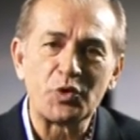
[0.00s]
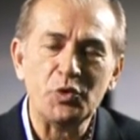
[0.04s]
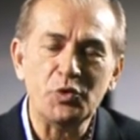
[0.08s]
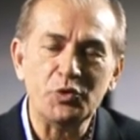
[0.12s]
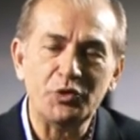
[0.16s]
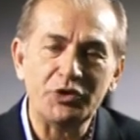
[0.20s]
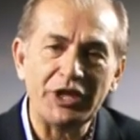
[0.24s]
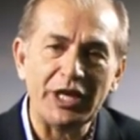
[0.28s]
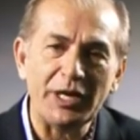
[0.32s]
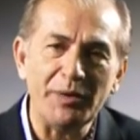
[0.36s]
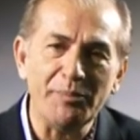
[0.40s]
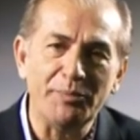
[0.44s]

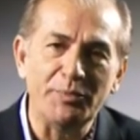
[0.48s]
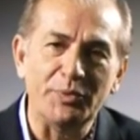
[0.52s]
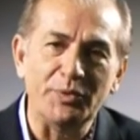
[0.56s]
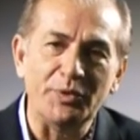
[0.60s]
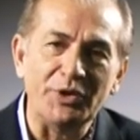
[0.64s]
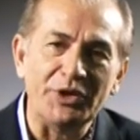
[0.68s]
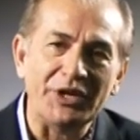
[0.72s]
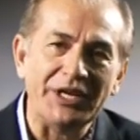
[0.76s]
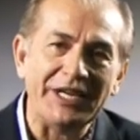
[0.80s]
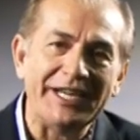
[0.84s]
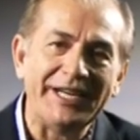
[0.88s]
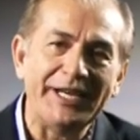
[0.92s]
O
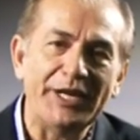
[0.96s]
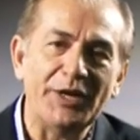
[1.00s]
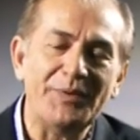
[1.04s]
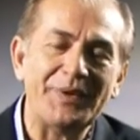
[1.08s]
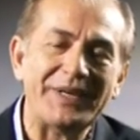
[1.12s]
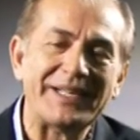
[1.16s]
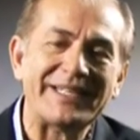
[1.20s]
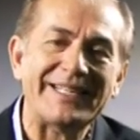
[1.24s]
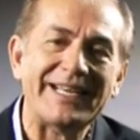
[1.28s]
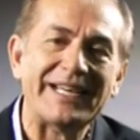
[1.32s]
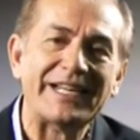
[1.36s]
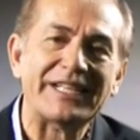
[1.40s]
tempo
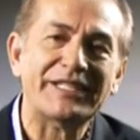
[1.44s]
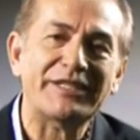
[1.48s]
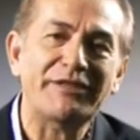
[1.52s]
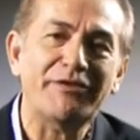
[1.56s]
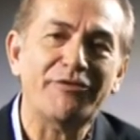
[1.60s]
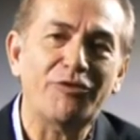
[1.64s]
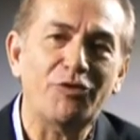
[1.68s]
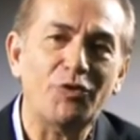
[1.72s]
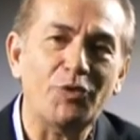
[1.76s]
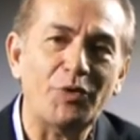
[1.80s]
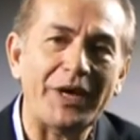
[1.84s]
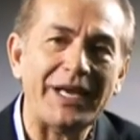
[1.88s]
não exerce
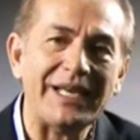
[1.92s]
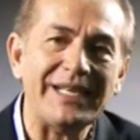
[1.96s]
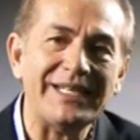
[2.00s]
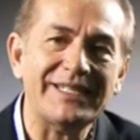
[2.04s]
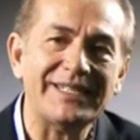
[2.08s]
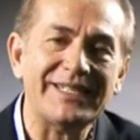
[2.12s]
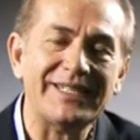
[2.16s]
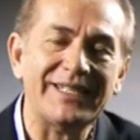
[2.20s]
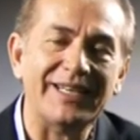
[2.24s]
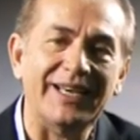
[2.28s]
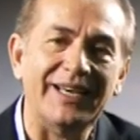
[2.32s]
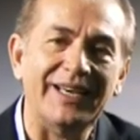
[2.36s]

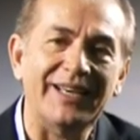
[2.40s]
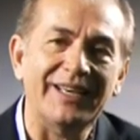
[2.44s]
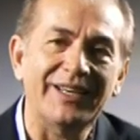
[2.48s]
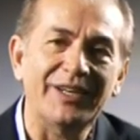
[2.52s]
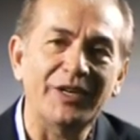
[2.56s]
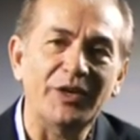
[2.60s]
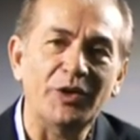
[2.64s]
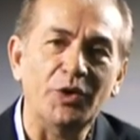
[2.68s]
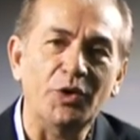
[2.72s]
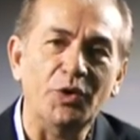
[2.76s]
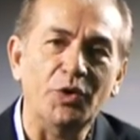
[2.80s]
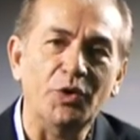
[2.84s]
influência.
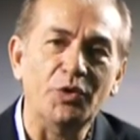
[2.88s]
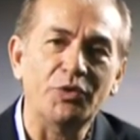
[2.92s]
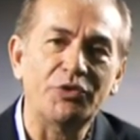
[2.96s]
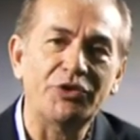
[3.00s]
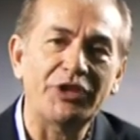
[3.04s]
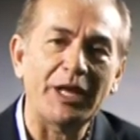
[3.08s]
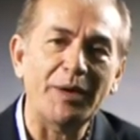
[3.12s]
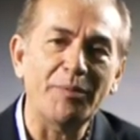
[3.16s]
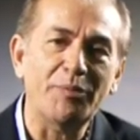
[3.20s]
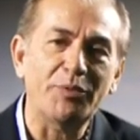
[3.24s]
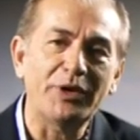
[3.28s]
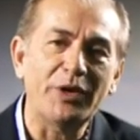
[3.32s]
O
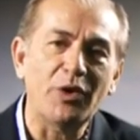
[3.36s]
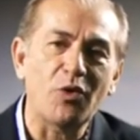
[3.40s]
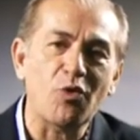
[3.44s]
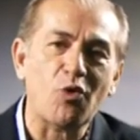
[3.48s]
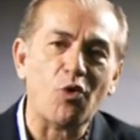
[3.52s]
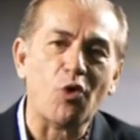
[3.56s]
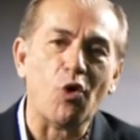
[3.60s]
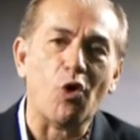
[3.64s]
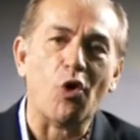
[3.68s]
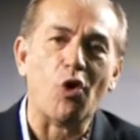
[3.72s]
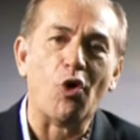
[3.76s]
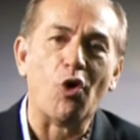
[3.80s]
tempo não
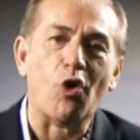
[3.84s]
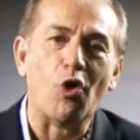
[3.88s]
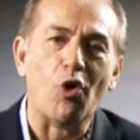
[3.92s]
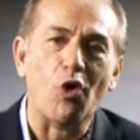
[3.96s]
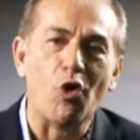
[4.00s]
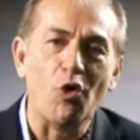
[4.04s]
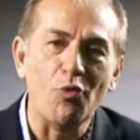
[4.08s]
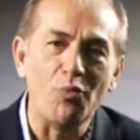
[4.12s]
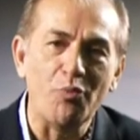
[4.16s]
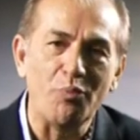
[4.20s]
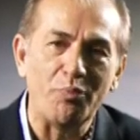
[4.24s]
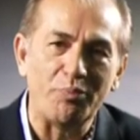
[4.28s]

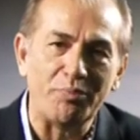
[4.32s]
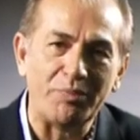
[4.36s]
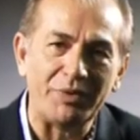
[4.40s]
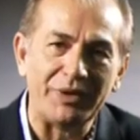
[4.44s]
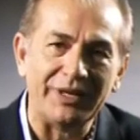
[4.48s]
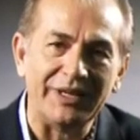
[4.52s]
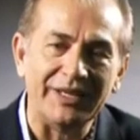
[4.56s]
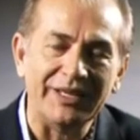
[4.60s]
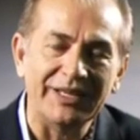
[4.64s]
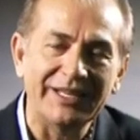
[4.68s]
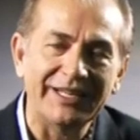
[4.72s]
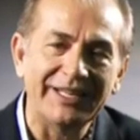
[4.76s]

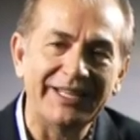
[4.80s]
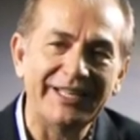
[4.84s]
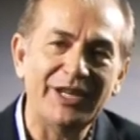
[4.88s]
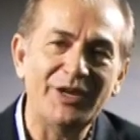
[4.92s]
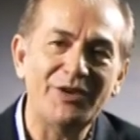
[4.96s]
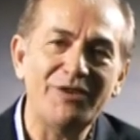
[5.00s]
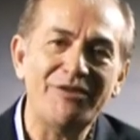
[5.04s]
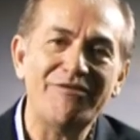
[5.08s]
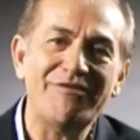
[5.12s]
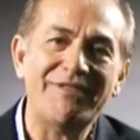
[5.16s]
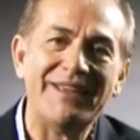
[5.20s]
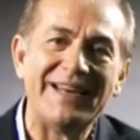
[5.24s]
corrompe,
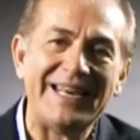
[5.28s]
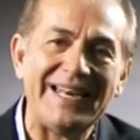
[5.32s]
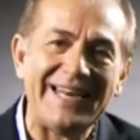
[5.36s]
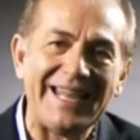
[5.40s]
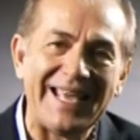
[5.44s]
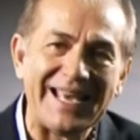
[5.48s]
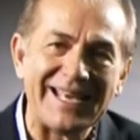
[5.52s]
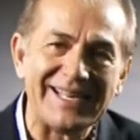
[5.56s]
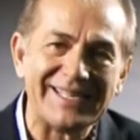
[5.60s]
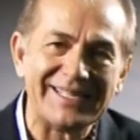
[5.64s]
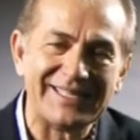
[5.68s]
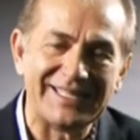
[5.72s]
não
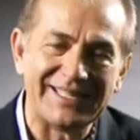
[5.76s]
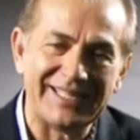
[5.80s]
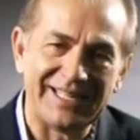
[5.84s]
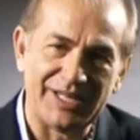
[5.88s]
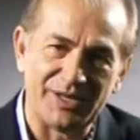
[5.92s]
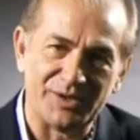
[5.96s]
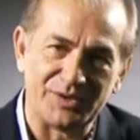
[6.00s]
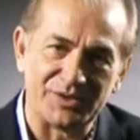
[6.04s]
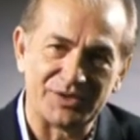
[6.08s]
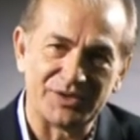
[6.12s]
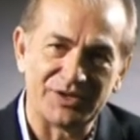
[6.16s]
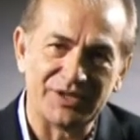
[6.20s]
envelhece
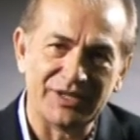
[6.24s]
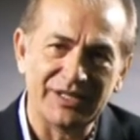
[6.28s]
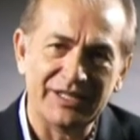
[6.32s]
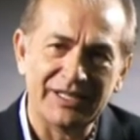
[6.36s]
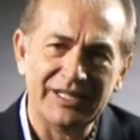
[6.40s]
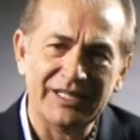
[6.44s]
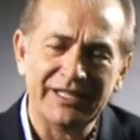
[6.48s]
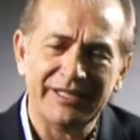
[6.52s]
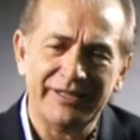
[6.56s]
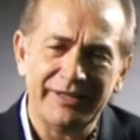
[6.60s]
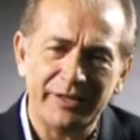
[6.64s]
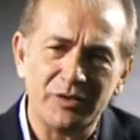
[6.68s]
Deus.
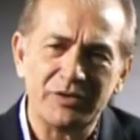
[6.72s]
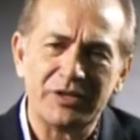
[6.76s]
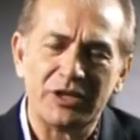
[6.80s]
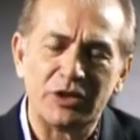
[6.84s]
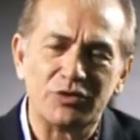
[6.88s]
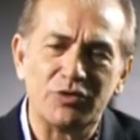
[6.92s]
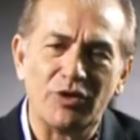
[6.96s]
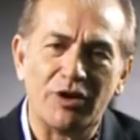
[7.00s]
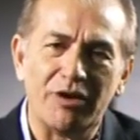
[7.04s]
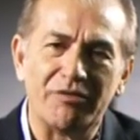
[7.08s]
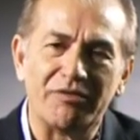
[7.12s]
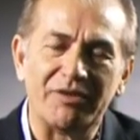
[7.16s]
Deus
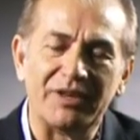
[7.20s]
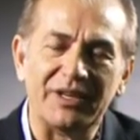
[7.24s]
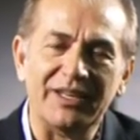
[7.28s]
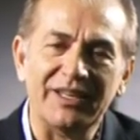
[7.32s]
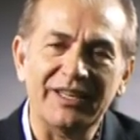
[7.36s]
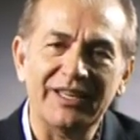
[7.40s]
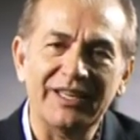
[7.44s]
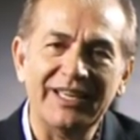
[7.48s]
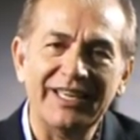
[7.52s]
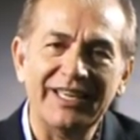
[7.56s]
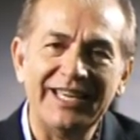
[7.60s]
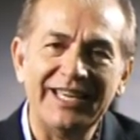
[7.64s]
é jovem.
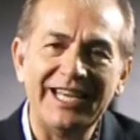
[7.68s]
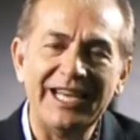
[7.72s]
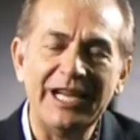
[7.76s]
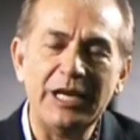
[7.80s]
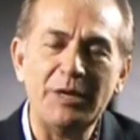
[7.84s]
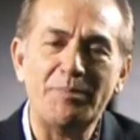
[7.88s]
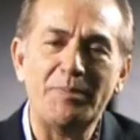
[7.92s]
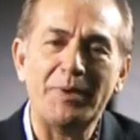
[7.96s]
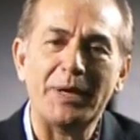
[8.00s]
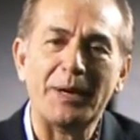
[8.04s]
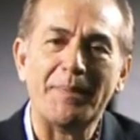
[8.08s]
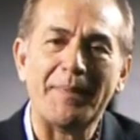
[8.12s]

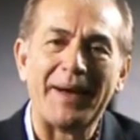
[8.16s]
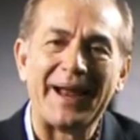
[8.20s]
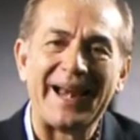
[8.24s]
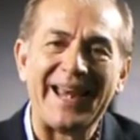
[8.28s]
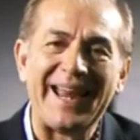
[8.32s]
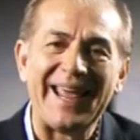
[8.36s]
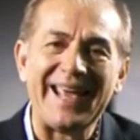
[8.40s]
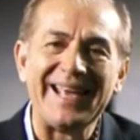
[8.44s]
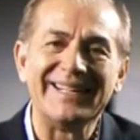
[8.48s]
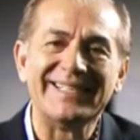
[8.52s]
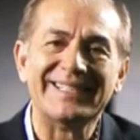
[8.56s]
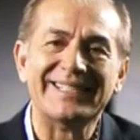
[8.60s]
Ele
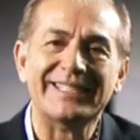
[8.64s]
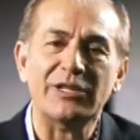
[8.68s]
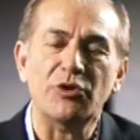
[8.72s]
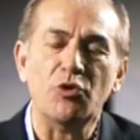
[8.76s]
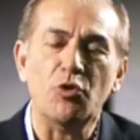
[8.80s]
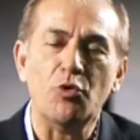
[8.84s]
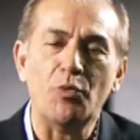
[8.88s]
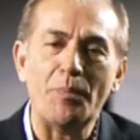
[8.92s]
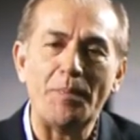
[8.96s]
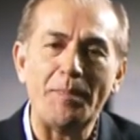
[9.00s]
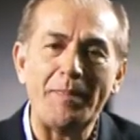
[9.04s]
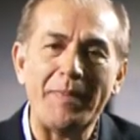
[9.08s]
permanece
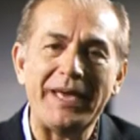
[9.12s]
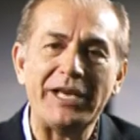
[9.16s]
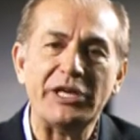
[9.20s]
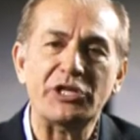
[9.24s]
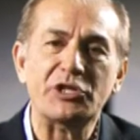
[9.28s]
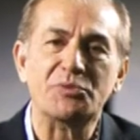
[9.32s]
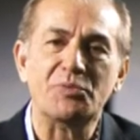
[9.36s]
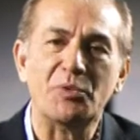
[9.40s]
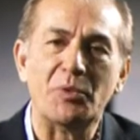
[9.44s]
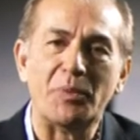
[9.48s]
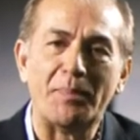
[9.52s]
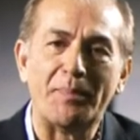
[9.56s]
o
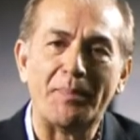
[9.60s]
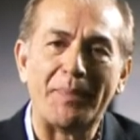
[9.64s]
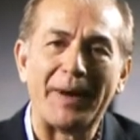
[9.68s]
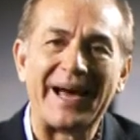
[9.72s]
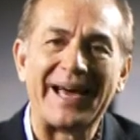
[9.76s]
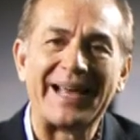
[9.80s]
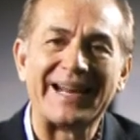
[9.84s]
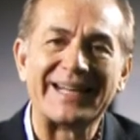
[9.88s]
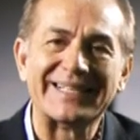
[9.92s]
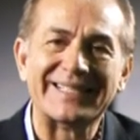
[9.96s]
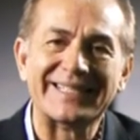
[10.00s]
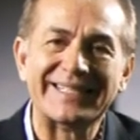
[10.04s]
mesmo
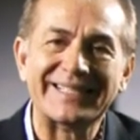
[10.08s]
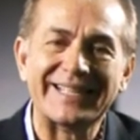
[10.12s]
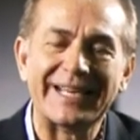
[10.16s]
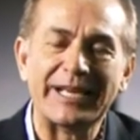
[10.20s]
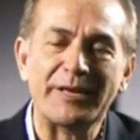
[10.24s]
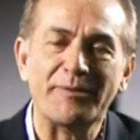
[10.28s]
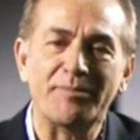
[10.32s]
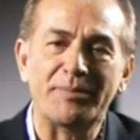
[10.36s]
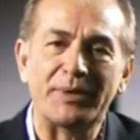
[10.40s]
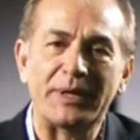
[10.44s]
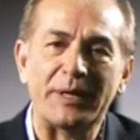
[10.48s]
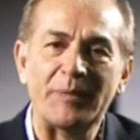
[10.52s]
para
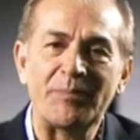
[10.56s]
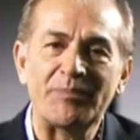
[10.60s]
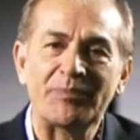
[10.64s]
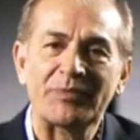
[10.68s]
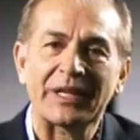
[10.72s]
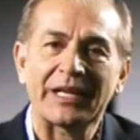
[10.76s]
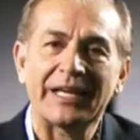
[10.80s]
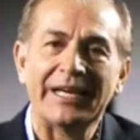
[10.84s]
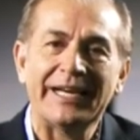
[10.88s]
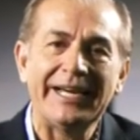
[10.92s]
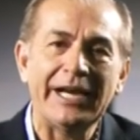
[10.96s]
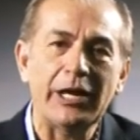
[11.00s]
sempre.
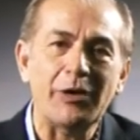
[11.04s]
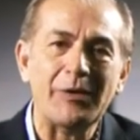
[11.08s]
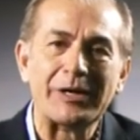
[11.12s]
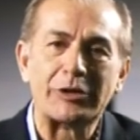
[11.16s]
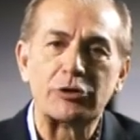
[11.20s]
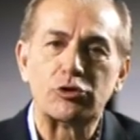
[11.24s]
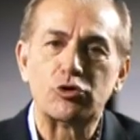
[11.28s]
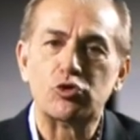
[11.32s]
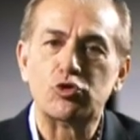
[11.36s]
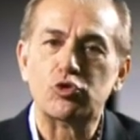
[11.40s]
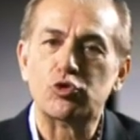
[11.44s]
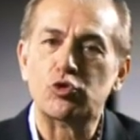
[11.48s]
Não
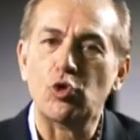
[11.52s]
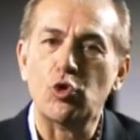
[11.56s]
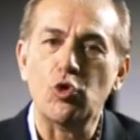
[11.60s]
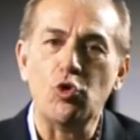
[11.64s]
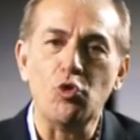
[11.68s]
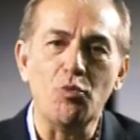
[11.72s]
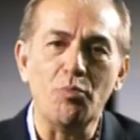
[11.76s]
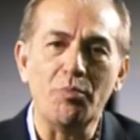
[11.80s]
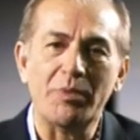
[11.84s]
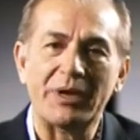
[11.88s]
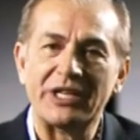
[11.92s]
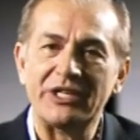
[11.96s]
há
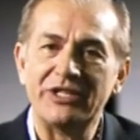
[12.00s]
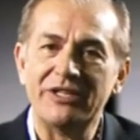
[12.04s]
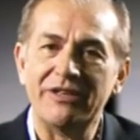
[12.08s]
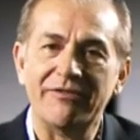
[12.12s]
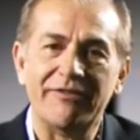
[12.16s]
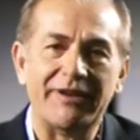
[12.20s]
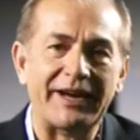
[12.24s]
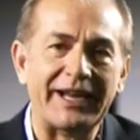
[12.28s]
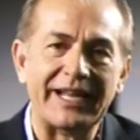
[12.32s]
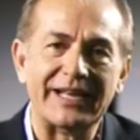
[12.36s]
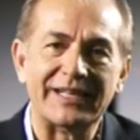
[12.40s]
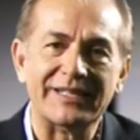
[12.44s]
sombra de
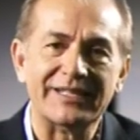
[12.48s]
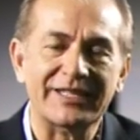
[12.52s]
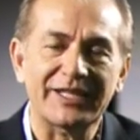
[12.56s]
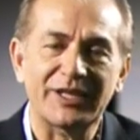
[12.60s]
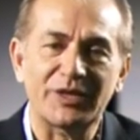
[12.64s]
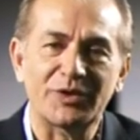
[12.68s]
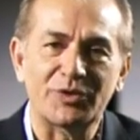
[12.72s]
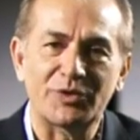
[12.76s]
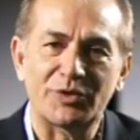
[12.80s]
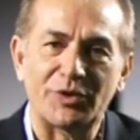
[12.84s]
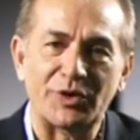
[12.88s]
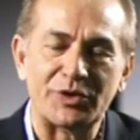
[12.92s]

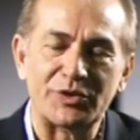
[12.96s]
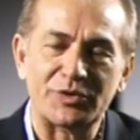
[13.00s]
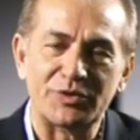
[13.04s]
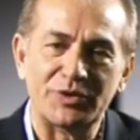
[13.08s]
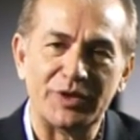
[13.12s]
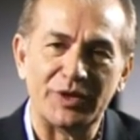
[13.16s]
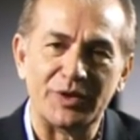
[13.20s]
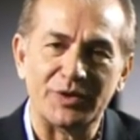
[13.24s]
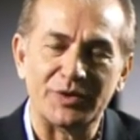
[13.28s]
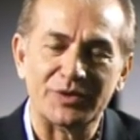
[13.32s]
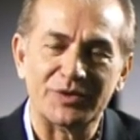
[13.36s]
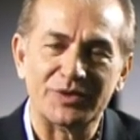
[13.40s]
variação no
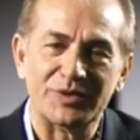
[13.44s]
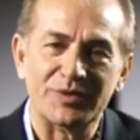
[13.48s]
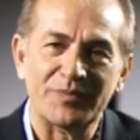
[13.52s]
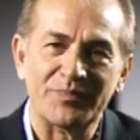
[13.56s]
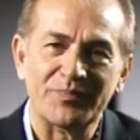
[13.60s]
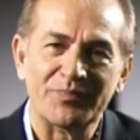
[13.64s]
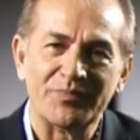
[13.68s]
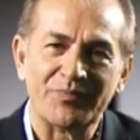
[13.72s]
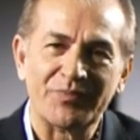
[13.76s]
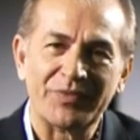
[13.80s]
nosso Deus.